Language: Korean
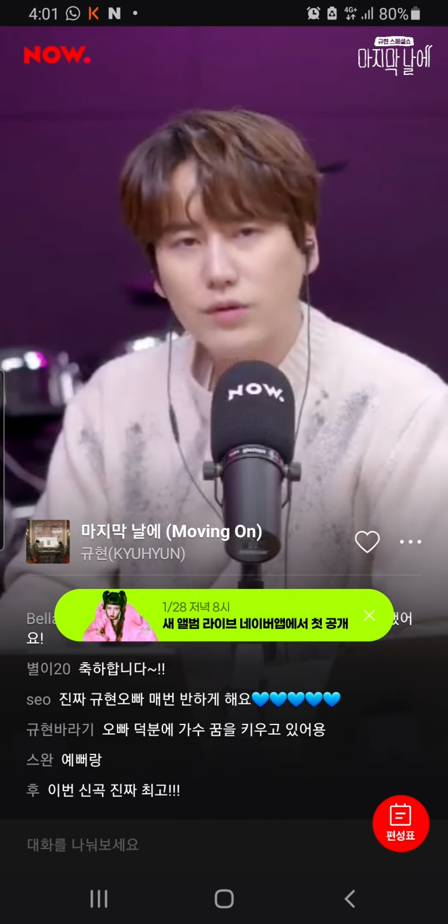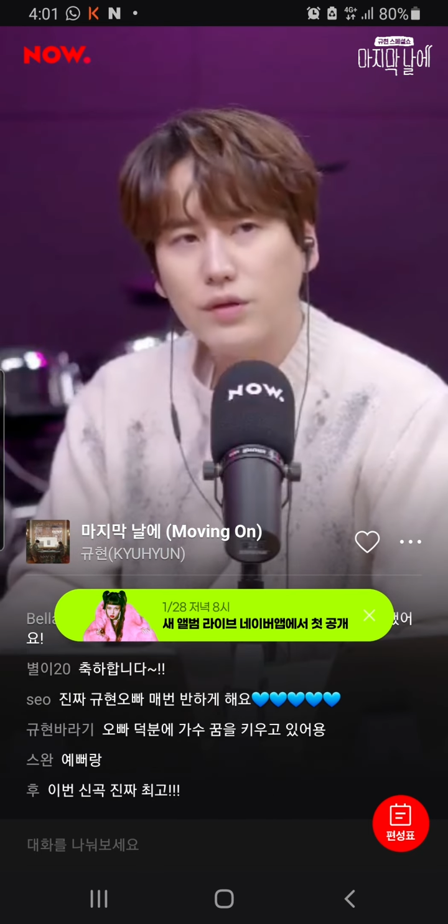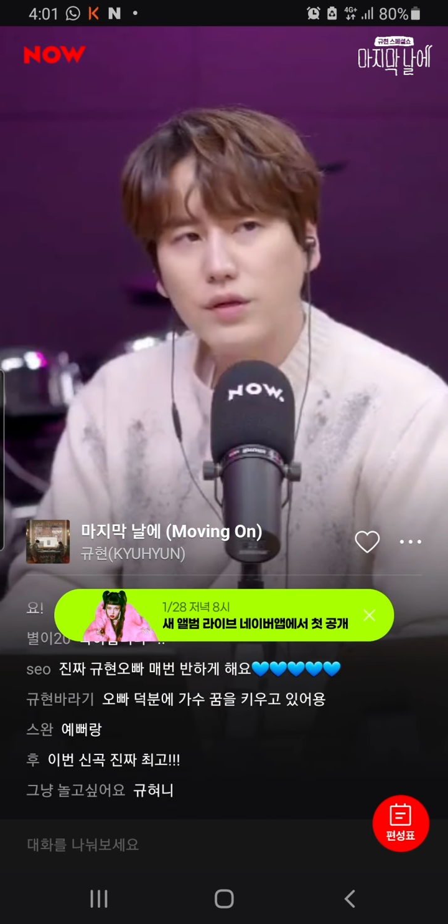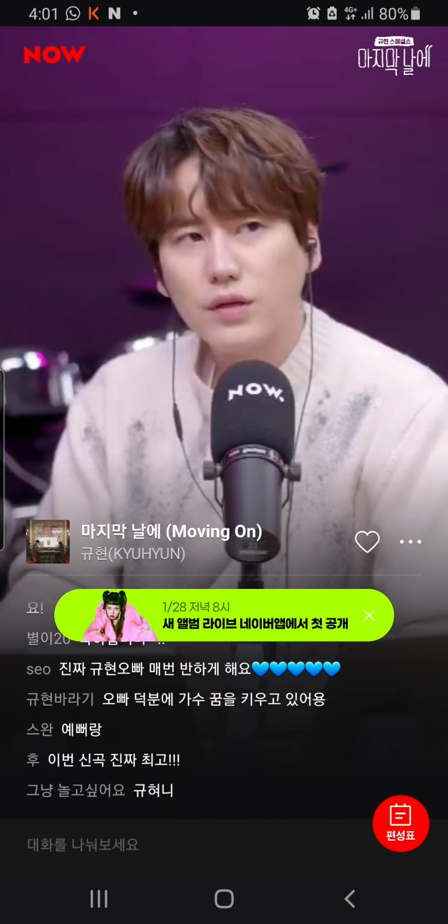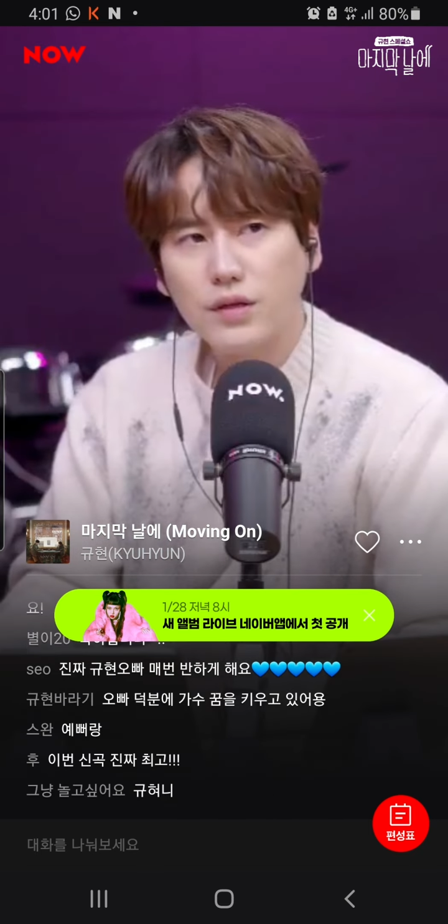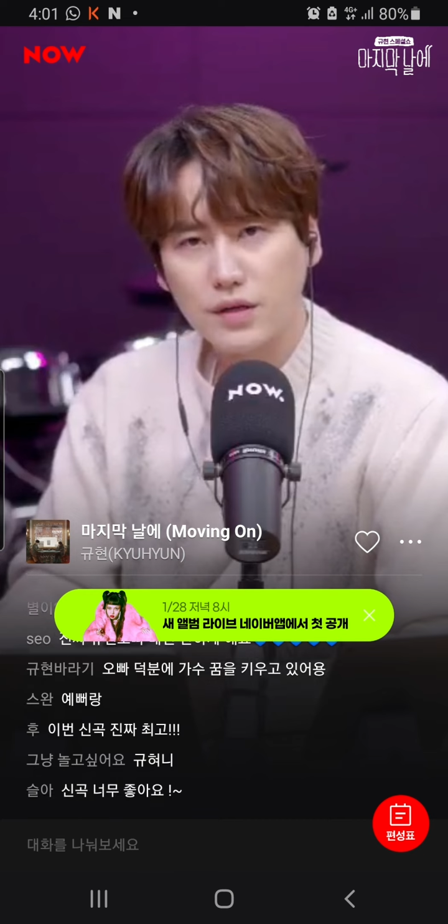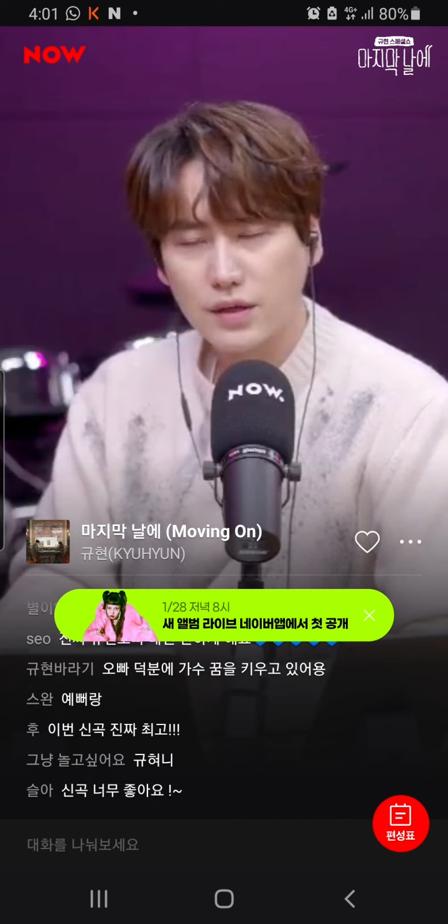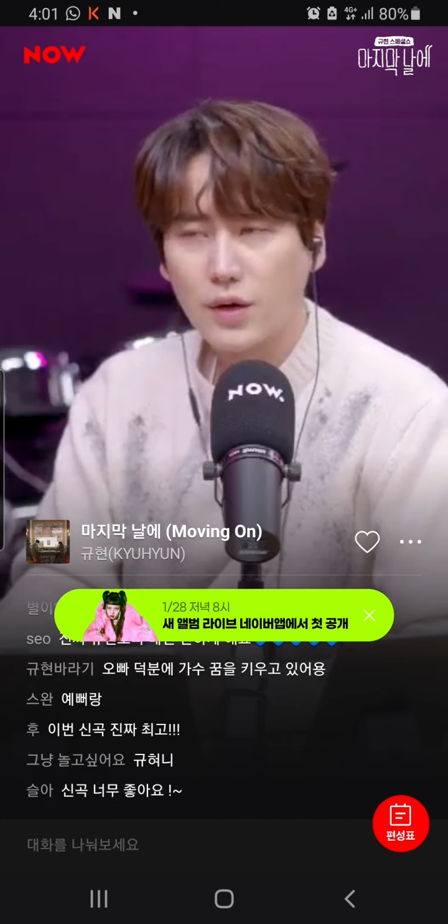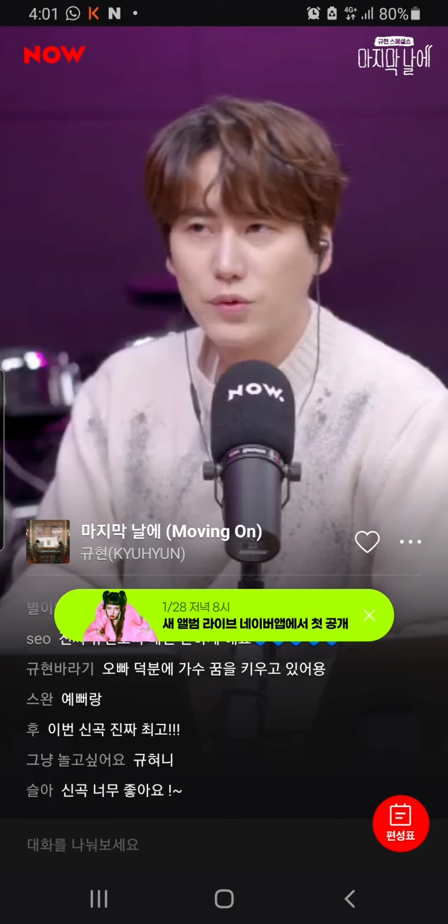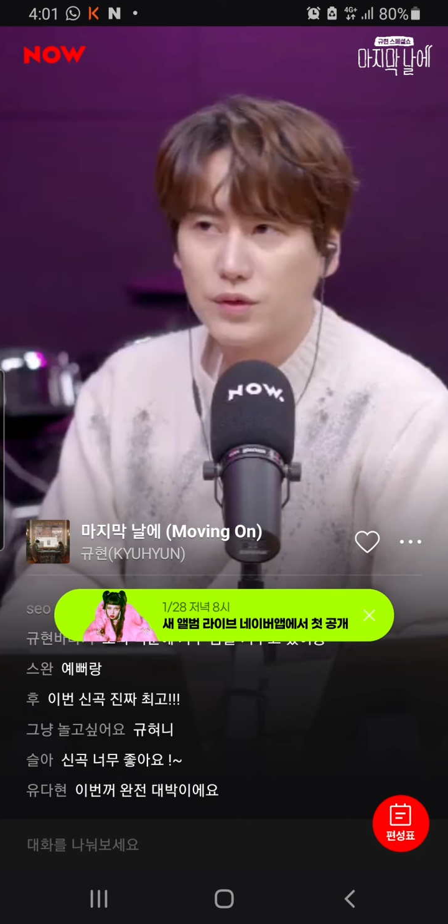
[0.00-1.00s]
1월 뭐 달에
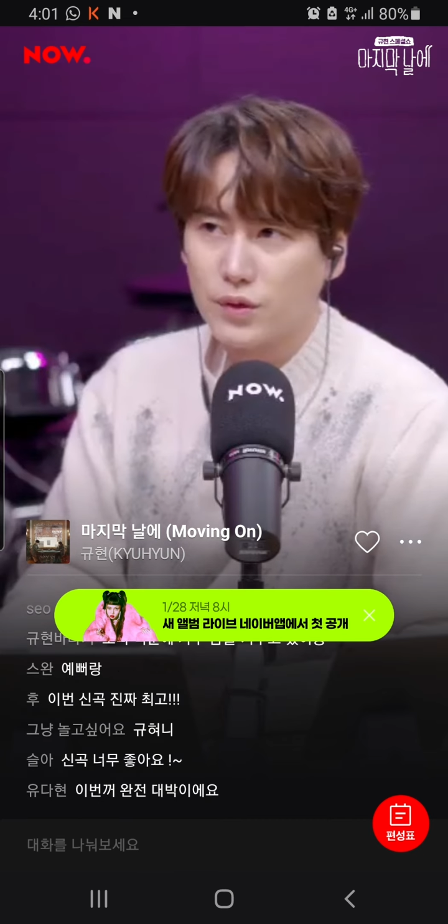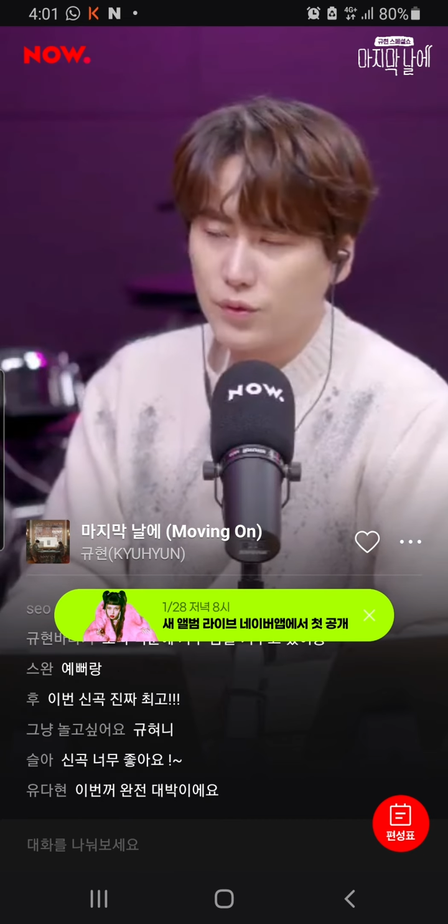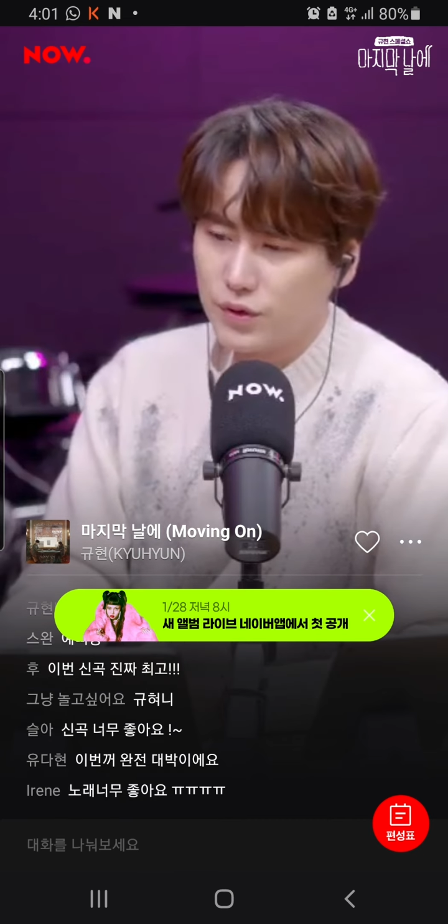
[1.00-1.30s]
딱 나오는 게